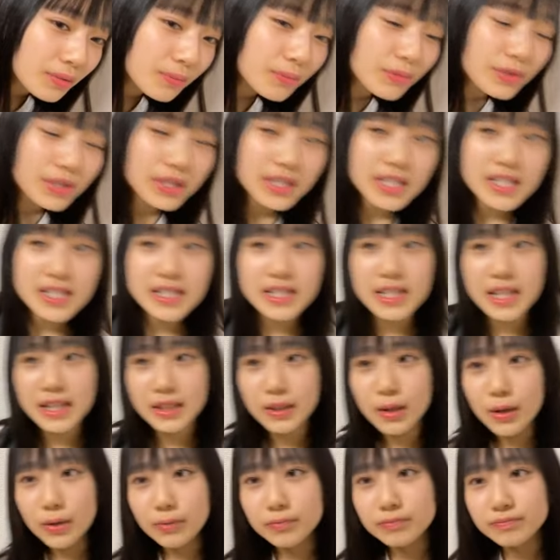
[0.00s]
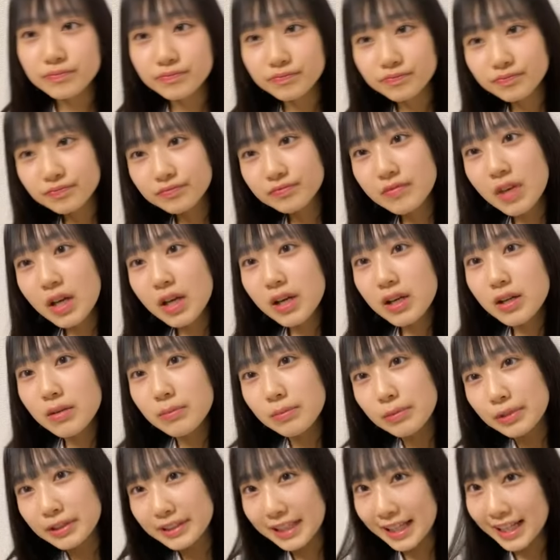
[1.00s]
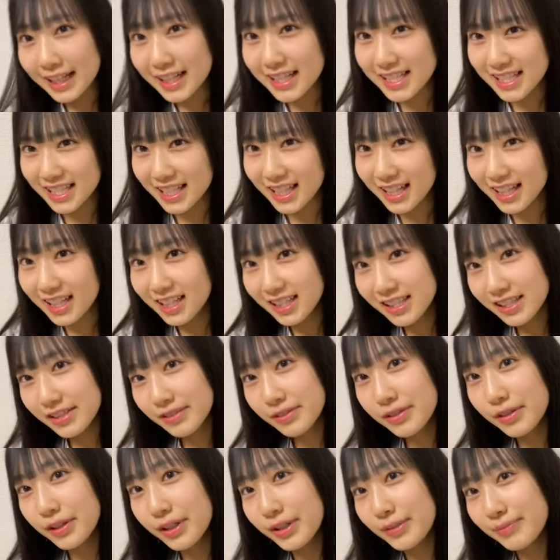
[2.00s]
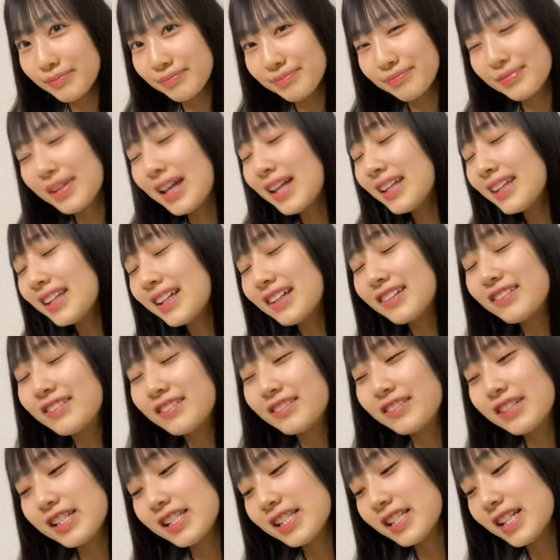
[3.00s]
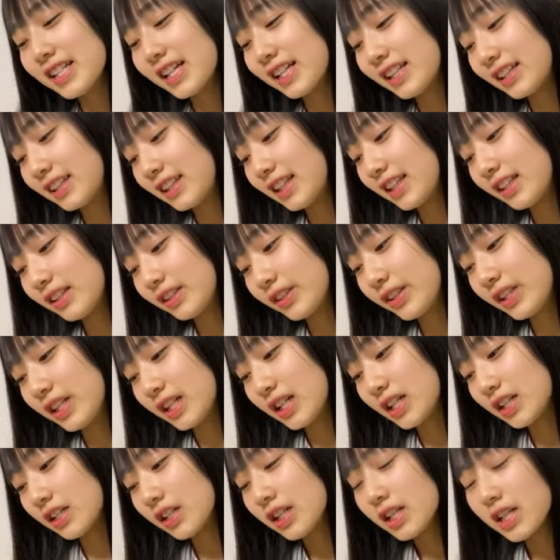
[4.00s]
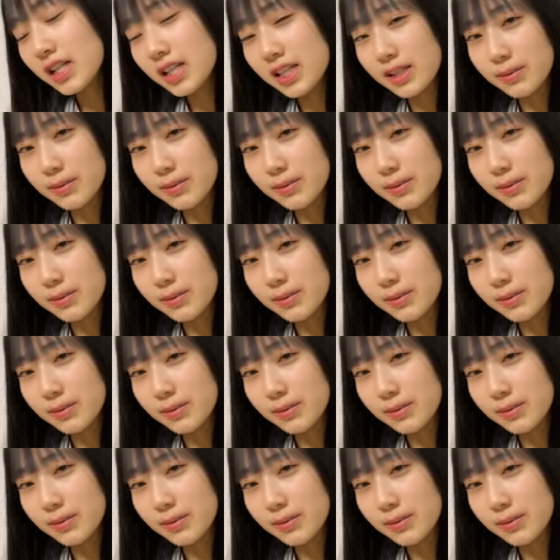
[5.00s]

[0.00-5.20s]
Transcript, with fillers: と思うんですけどもうなんかさすごいなんだろう嬉しかったとにかく